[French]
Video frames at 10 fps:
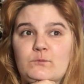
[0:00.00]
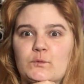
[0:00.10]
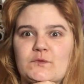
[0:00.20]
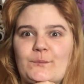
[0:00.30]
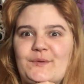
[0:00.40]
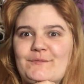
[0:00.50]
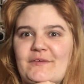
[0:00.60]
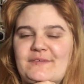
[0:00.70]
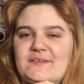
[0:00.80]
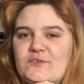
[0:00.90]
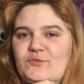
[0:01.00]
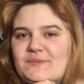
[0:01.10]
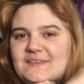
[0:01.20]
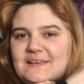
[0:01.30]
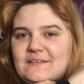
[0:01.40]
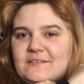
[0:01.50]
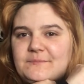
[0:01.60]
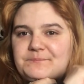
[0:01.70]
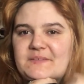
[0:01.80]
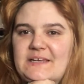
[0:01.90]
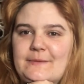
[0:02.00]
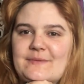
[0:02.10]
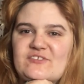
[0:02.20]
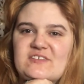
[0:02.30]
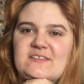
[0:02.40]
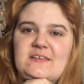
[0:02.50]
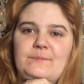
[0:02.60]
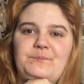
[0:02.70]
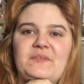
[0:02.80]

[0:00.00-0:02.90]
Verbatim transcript: Donc tant pis, on va faire sans, je mettrai euh, l'image ici.